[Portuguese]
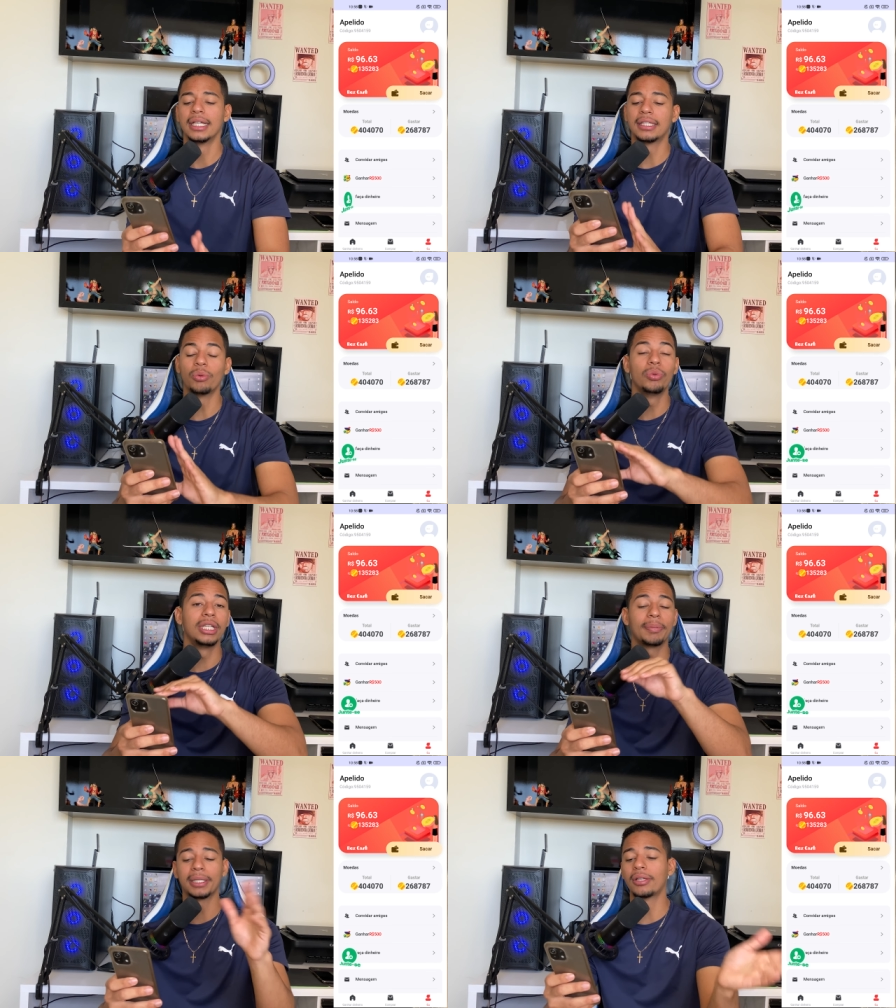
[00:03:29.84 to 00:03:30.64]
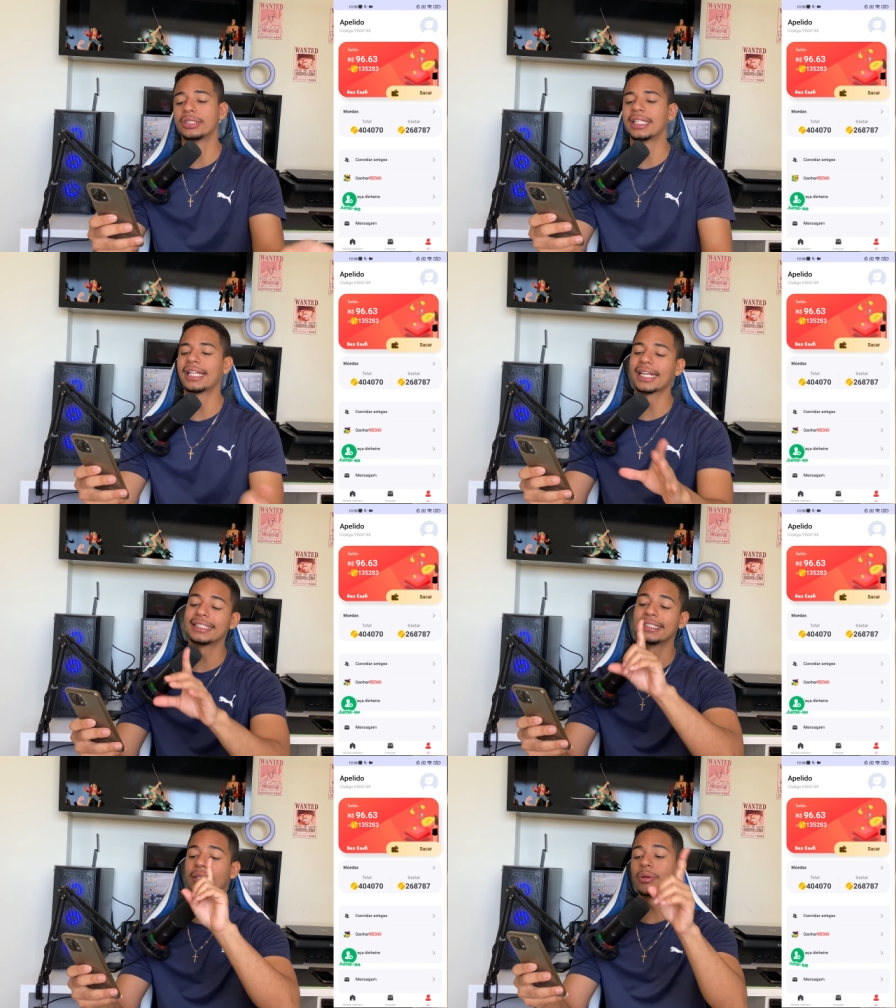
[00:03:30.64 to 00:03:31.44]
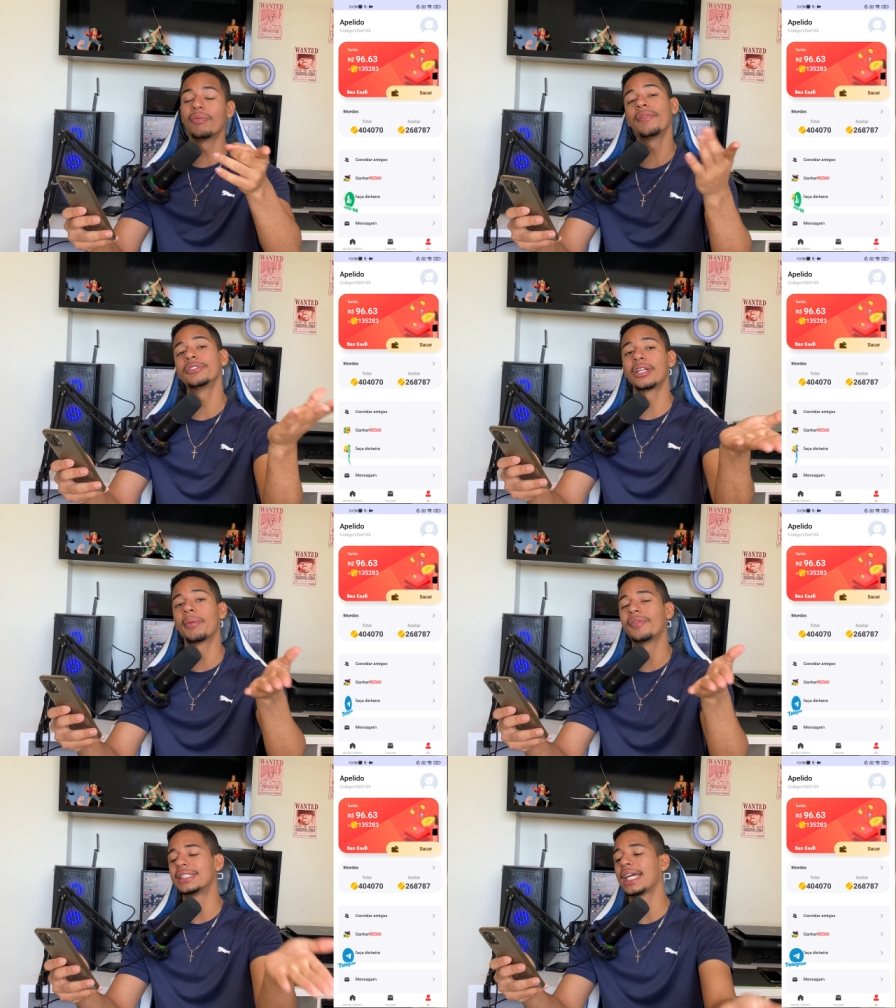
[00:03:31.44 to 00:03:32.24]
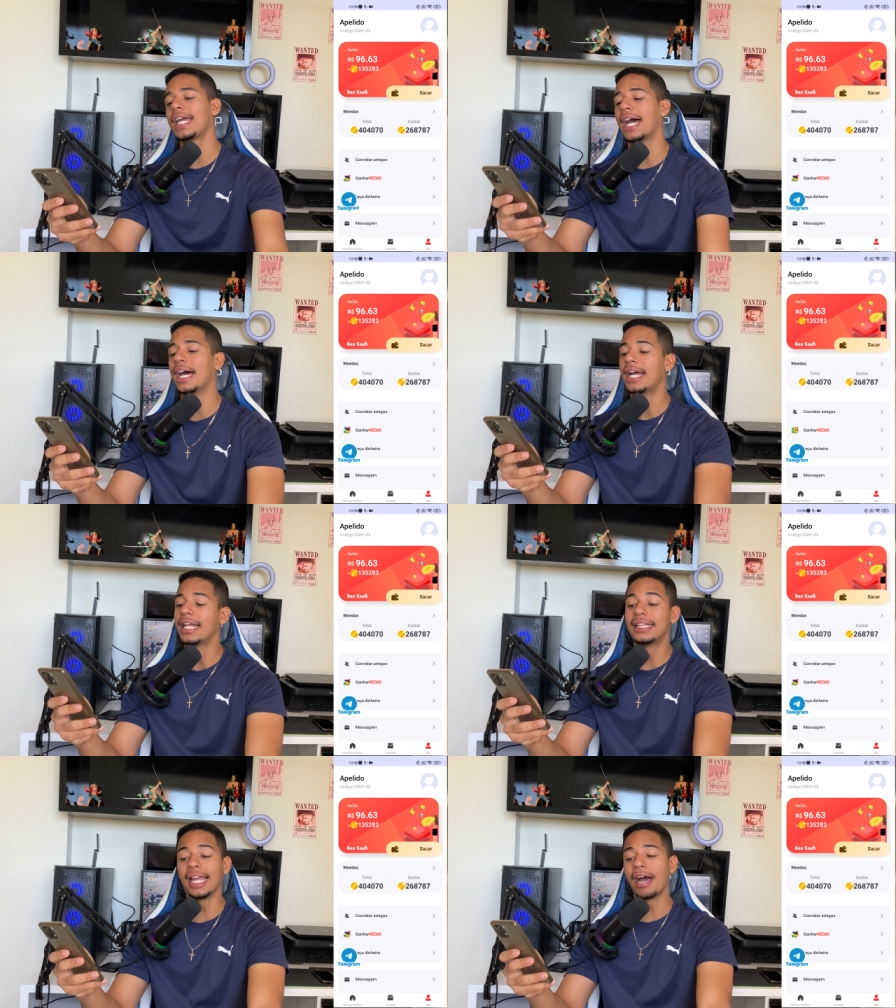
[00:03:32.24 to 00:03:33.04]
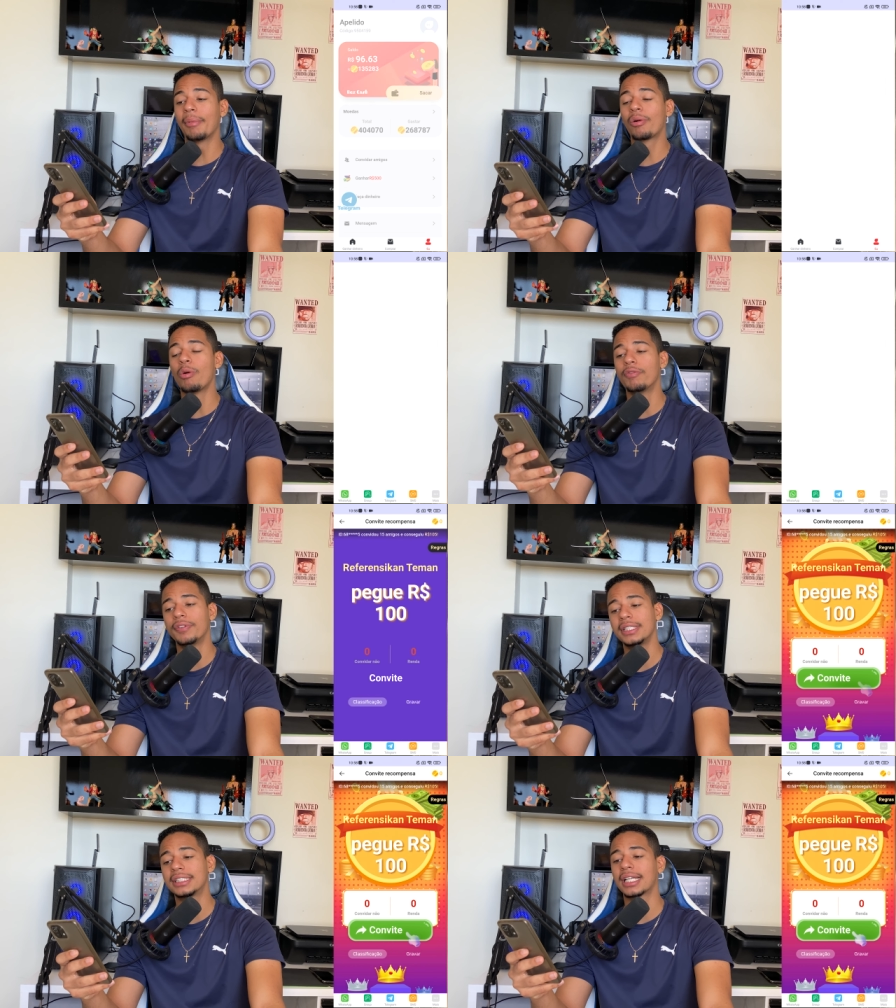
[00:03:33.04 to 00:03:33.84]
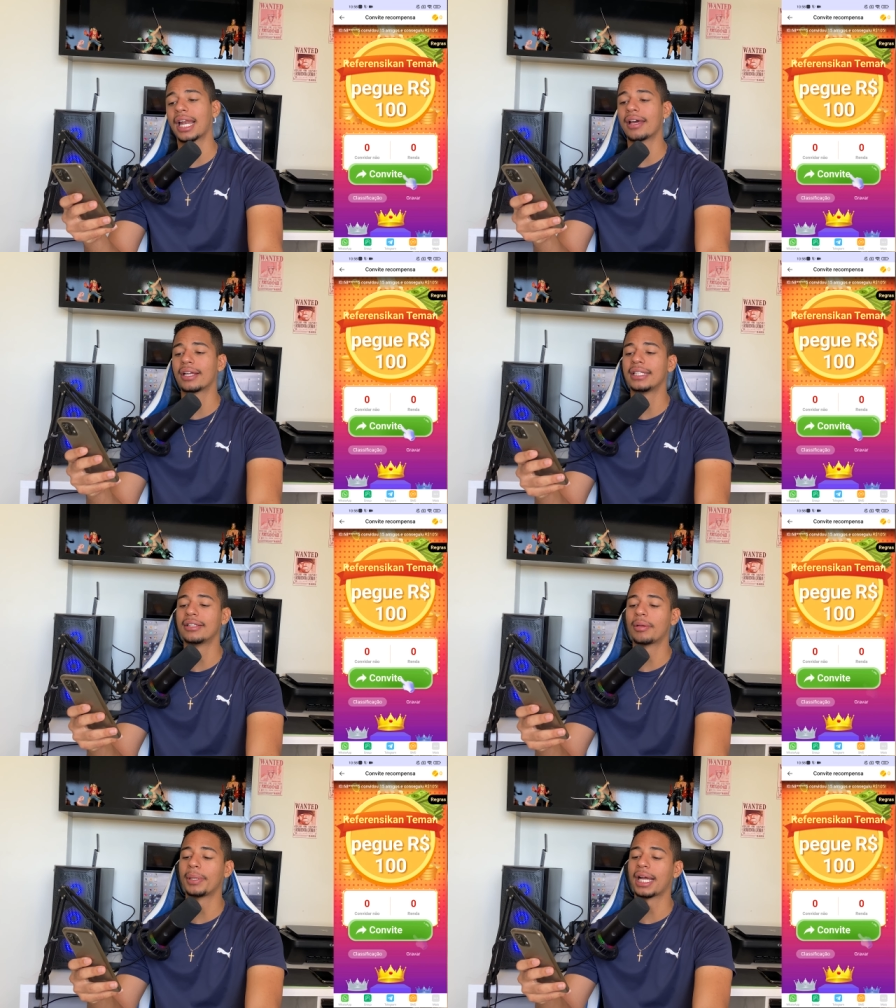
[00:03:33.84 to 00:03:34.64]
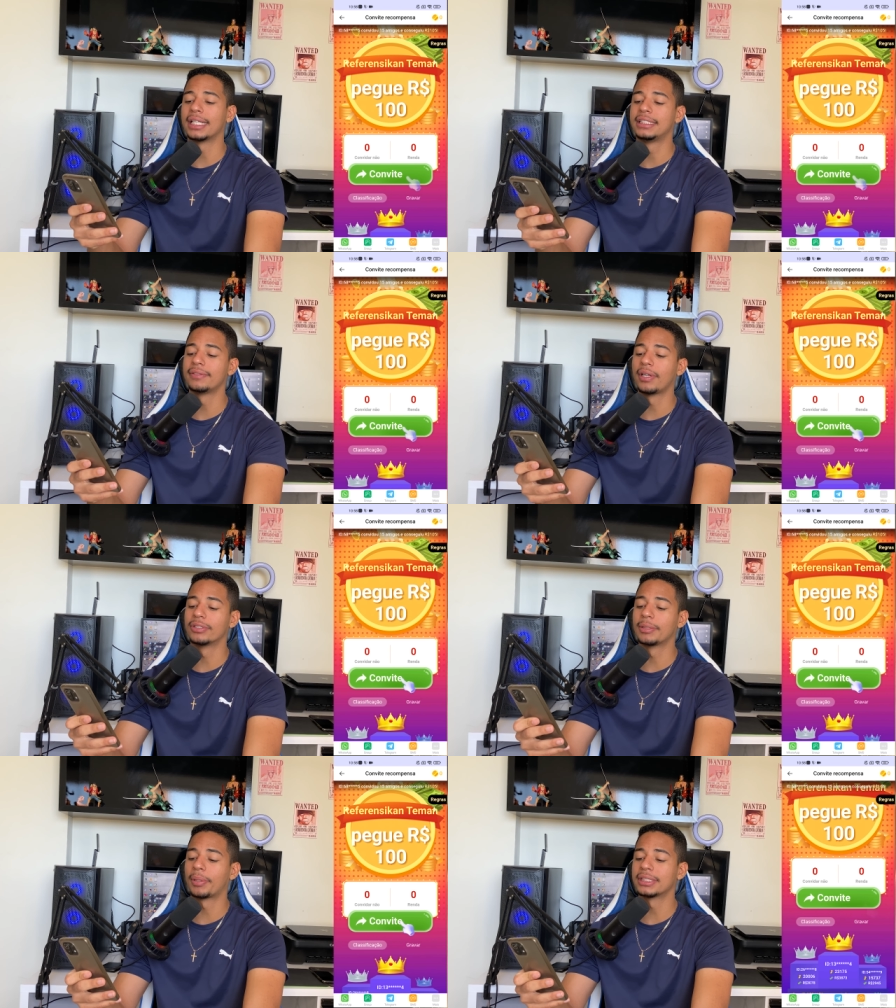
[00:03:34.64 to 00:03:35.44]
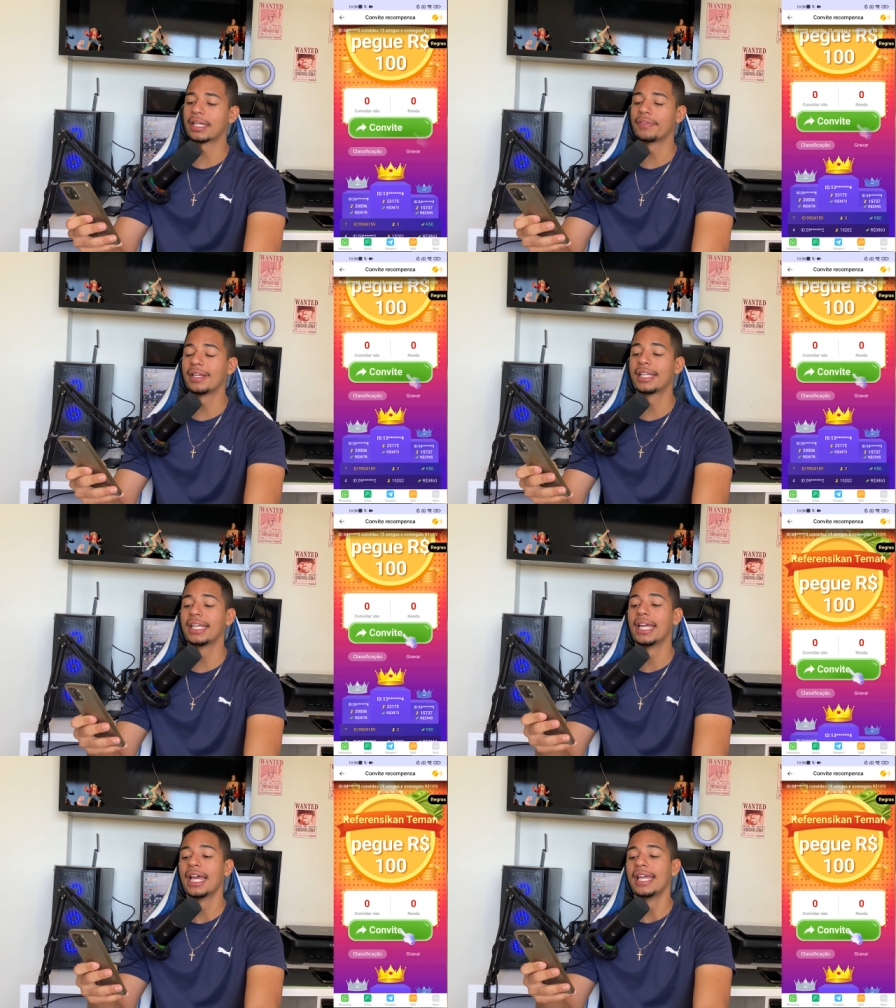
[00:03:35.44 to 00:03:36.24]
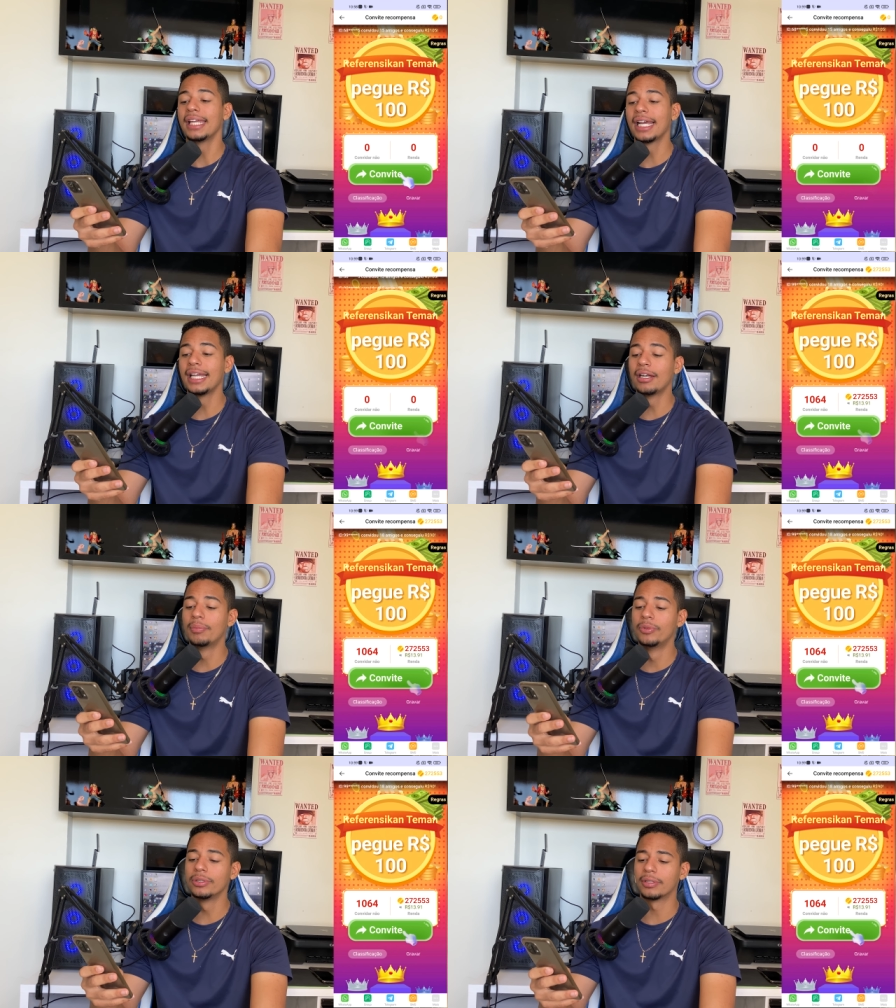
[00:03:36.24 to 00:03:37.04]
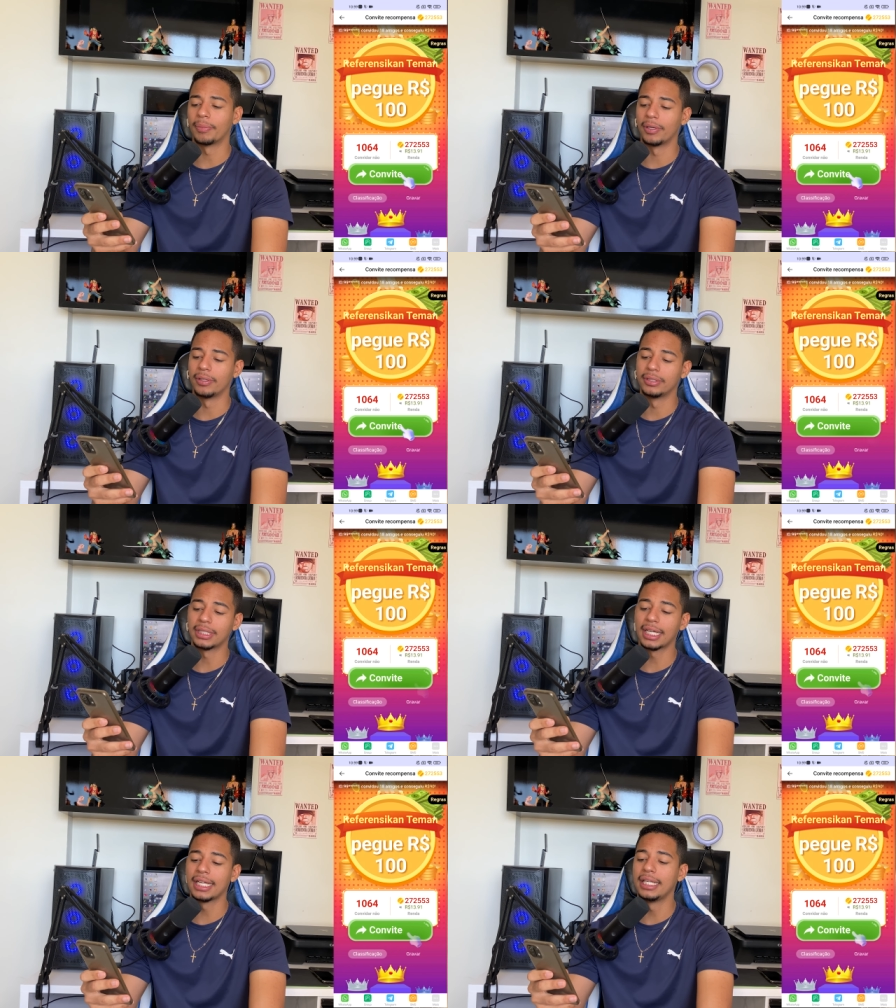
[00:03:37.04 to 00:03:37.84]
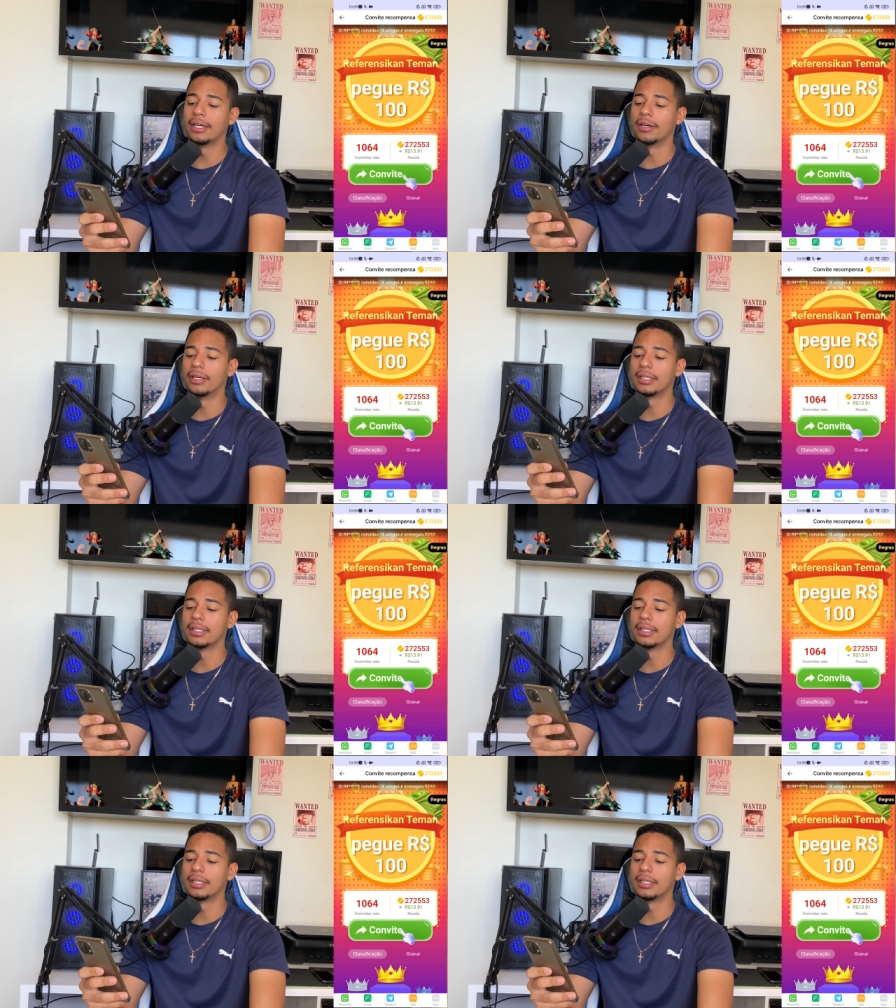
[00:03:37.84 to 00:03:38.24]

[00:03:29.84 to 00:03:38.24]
Então o link para download dele tá na descrição e como vai funcionar pra você ganhar. Tem a aba convite, claro, aqui dentro do aplicativo, né? Onde você pode estar vindo aqui e ganhando muito, bom. Eu já ganhei ali, ó.